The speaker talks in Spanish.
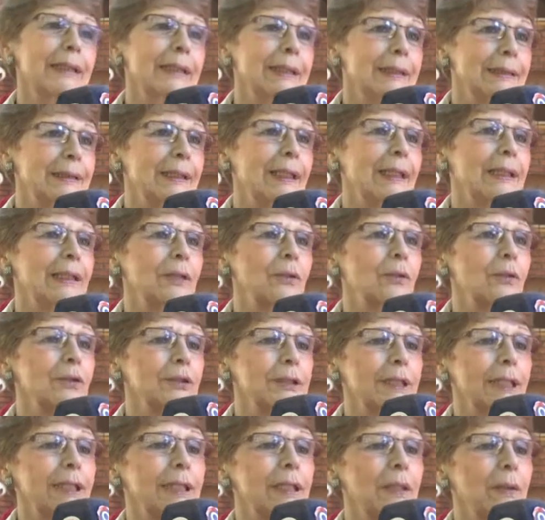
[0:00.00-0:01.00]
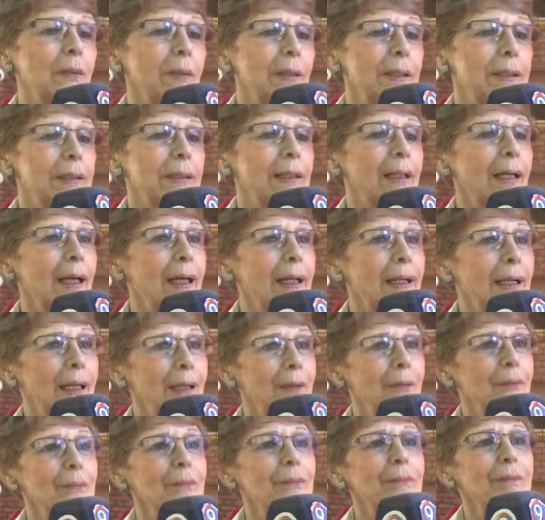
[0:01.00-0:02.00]
estas cosas que nos han
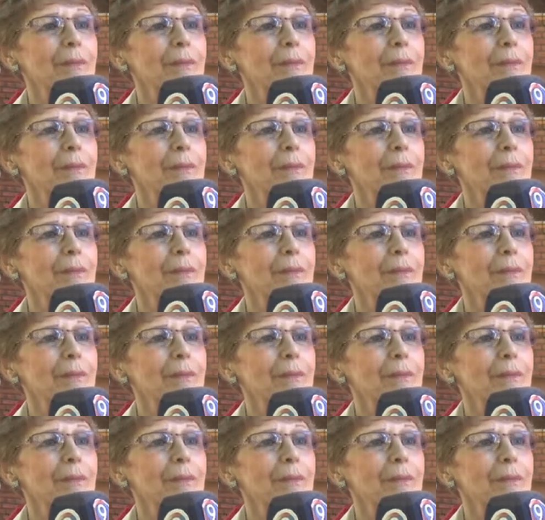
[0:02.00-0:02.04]
regalado.